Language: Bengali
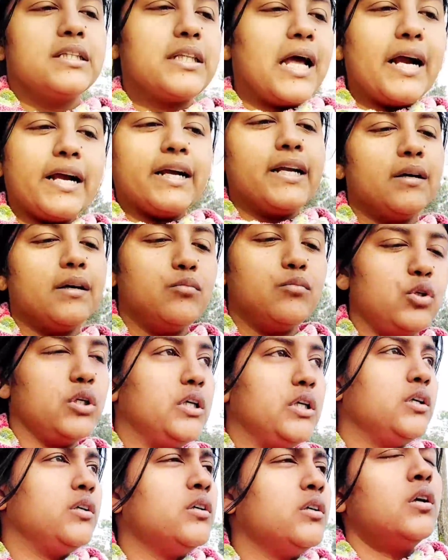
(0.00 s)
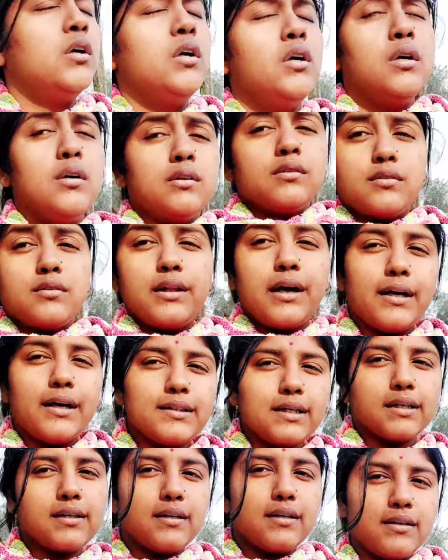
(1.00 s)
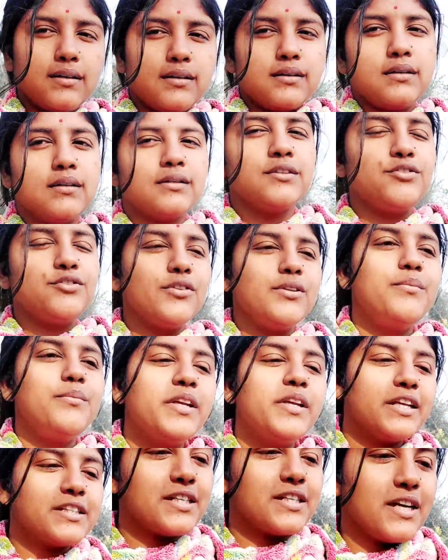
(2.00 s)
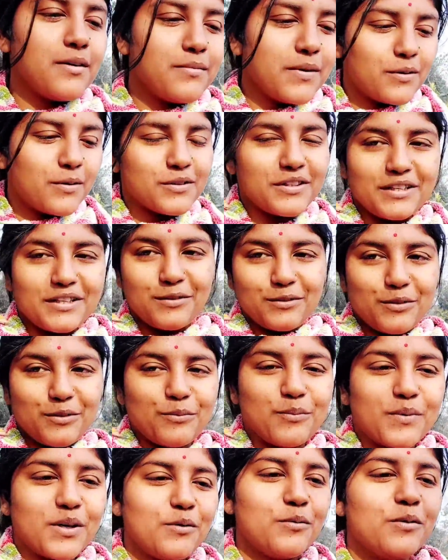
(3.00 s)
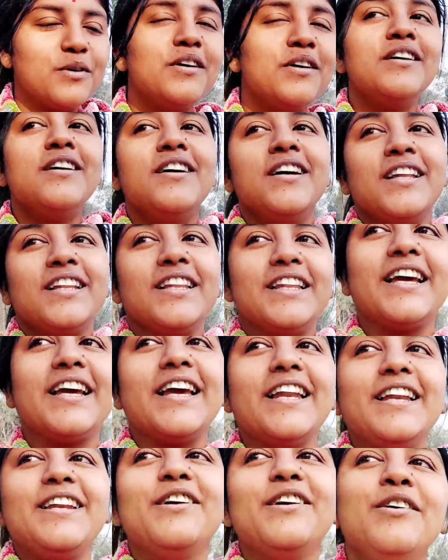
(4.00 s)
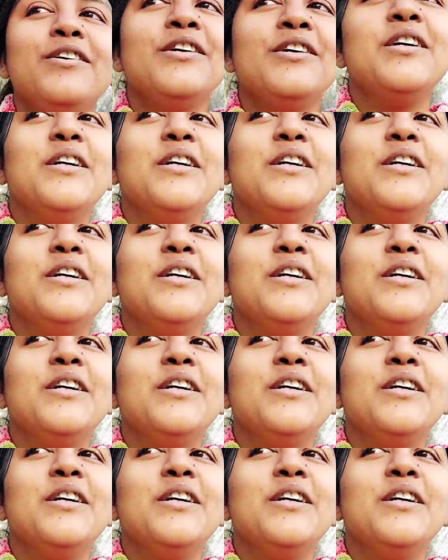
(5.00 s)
থাকে না মুড়ি দেখা যাক যদি মিলে যায় আমার কথা তো তোমরাও দেখে নিও